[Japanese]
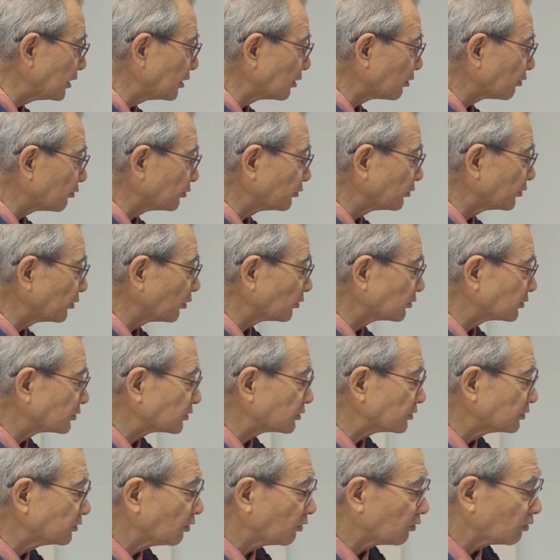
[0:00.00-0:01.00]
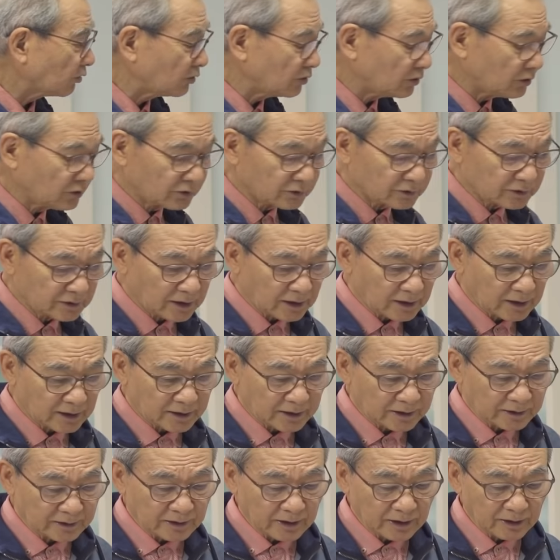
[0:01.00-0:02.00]
このよっつの流
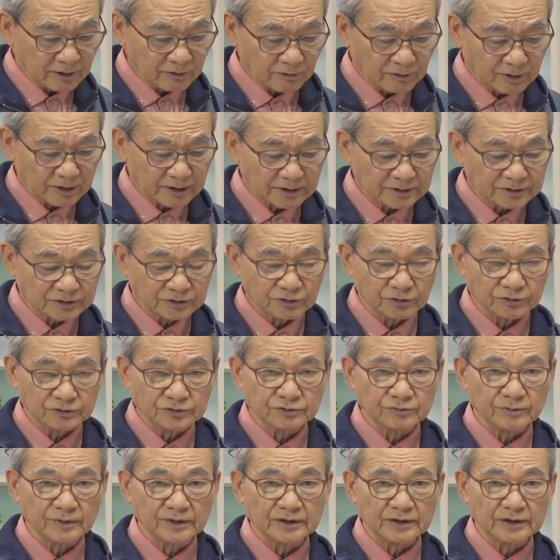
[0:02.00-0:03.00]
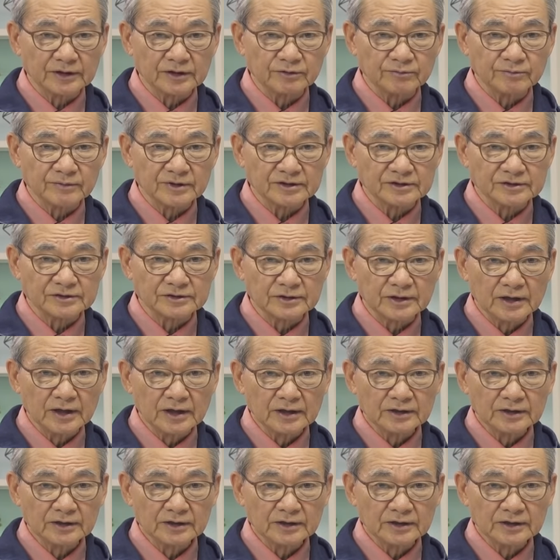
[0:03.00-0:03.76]
れでお話を進めていきます。